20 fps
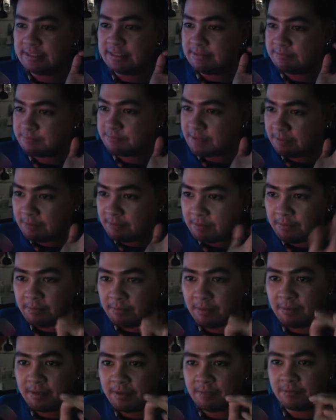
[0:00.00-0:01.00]
sa
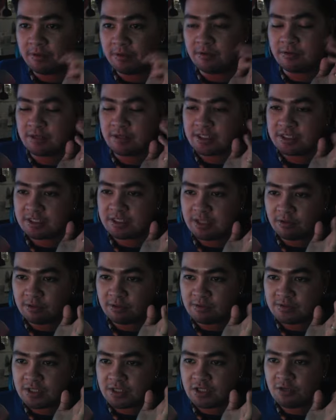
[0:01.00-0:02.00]
pagpapamember. Okay, shout
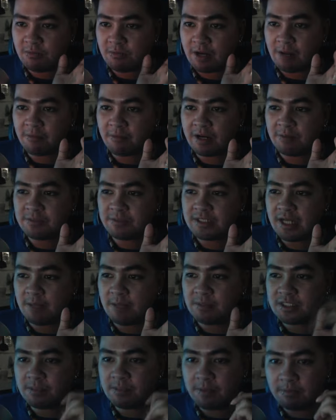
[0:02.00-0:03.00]
out sa inyo. Maraming maraming
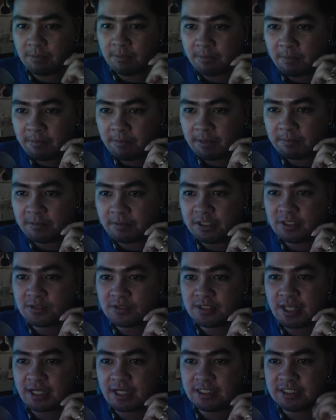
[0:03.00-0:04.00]
salamat sa pagpapamember dito
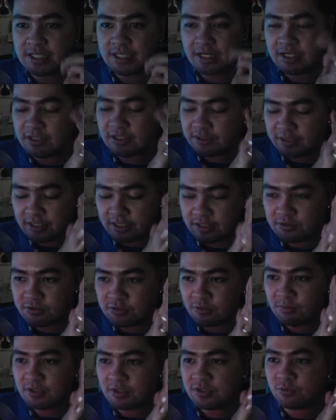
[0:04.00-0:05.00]
sa akin channel. Thank you
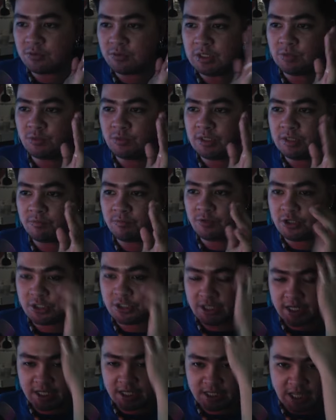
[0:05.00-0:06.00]
so much. I really really
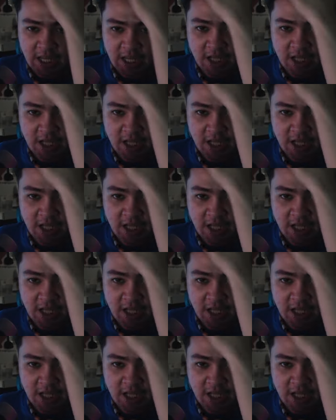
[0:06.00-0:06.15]
appreciate it.